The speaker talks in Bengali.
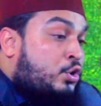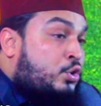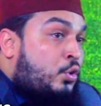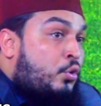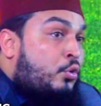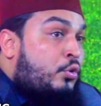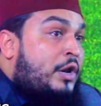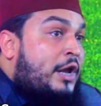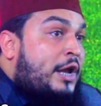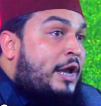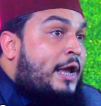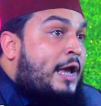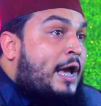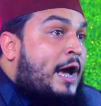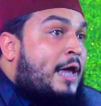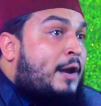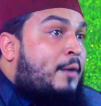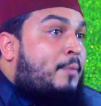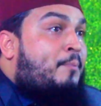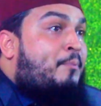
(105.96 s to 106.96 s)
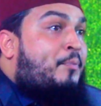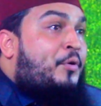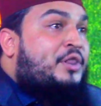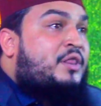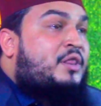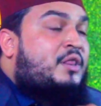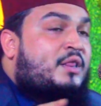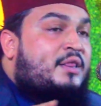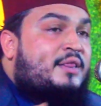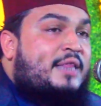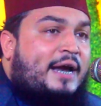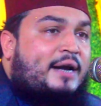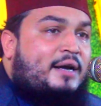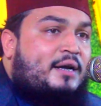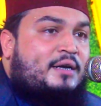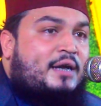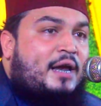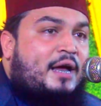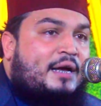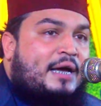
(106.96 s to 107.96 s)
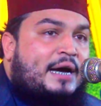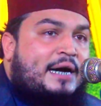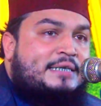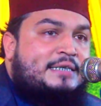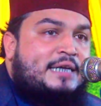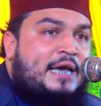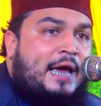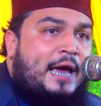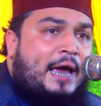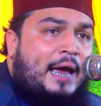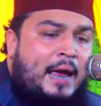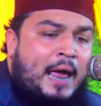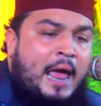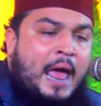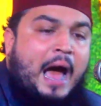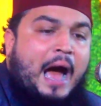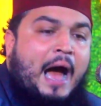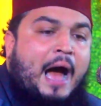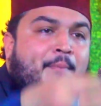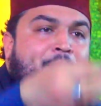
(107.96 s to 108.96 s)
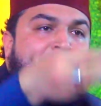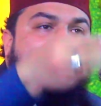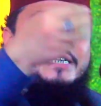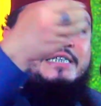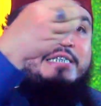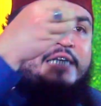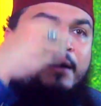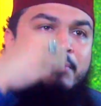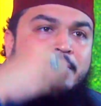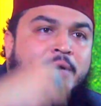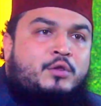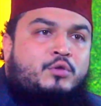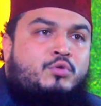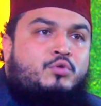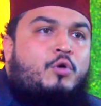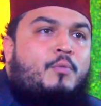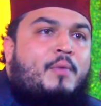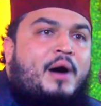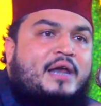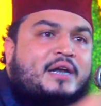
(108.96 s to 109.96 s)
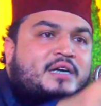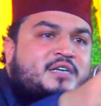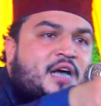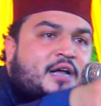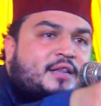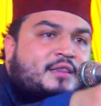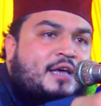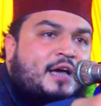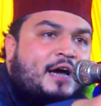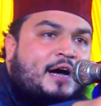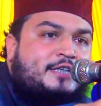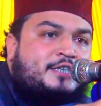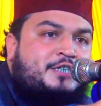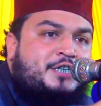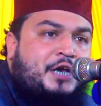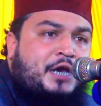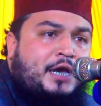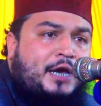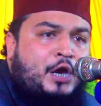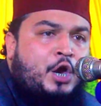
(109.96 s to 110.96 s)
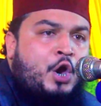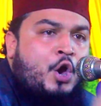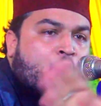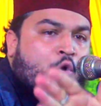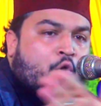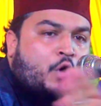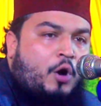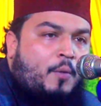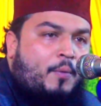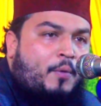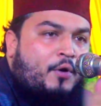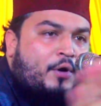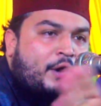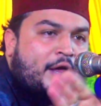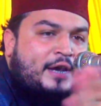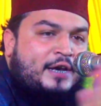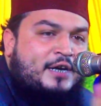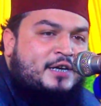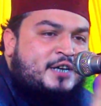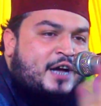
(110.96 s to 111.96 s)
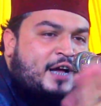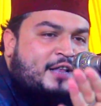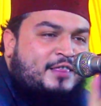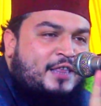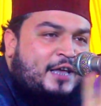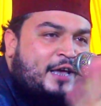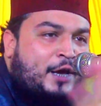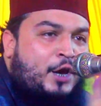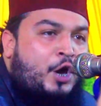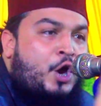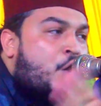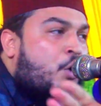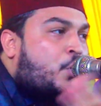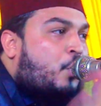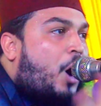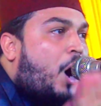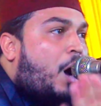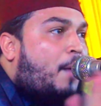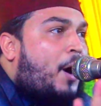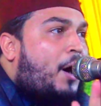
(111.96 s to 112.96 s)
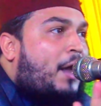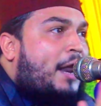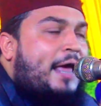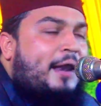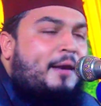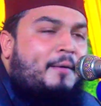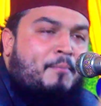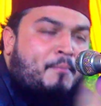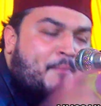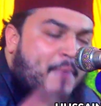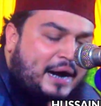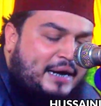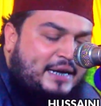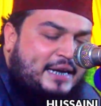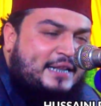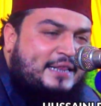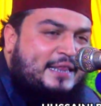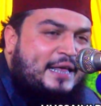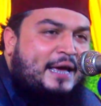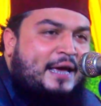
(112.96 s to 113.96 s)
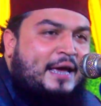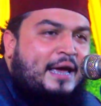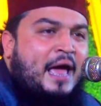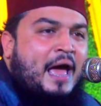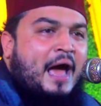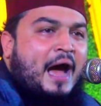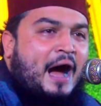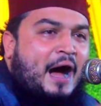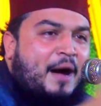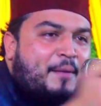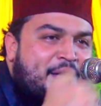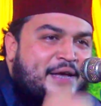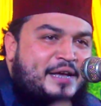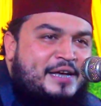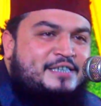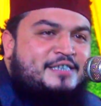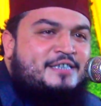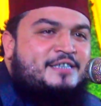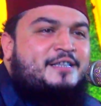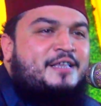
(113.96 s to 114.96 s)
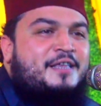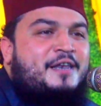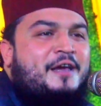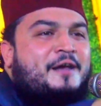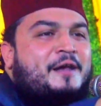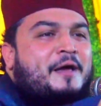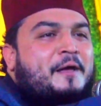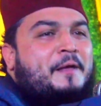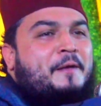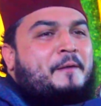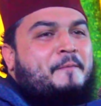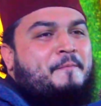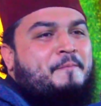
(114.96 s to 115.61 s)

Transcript: দুনিয়ার প্রত্যেকটা কাজে আমি স্বামী তোমার সাথে আছি কবরের সাথে কবরের মাটিতে আমি স্ত্রী নাই